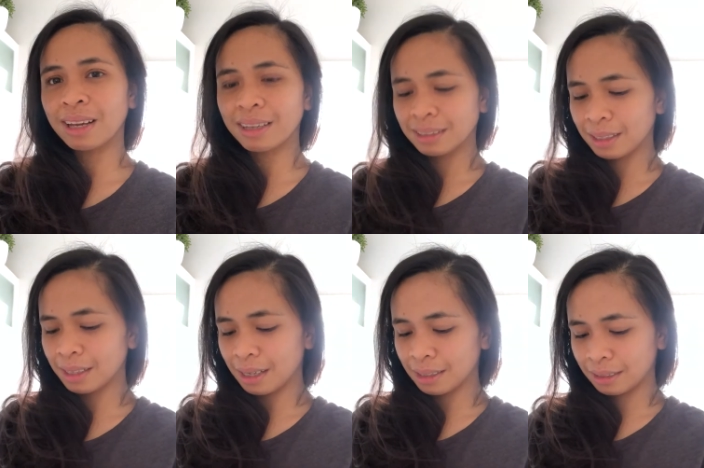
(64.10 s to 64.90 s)
talaga niya,
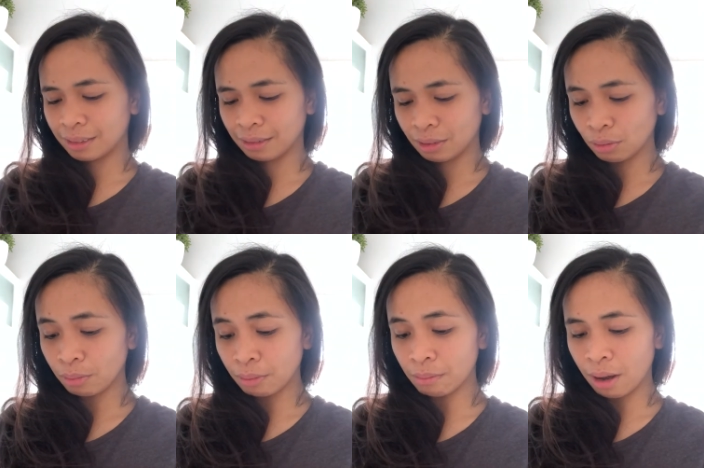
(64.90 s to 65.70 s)
guys.
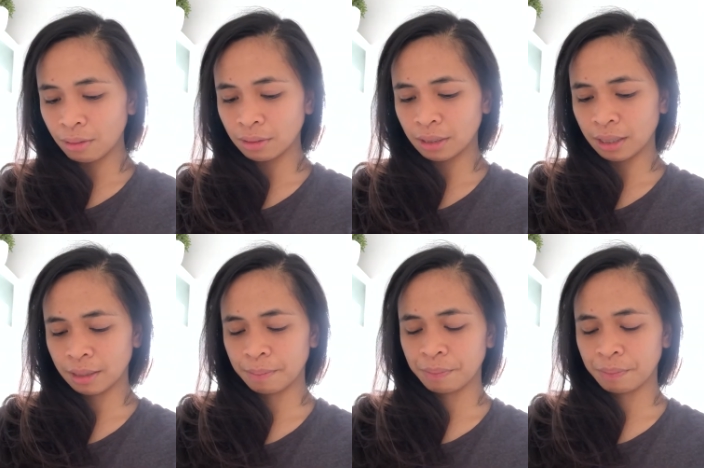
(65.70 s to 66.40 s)
Sobrang baho niya.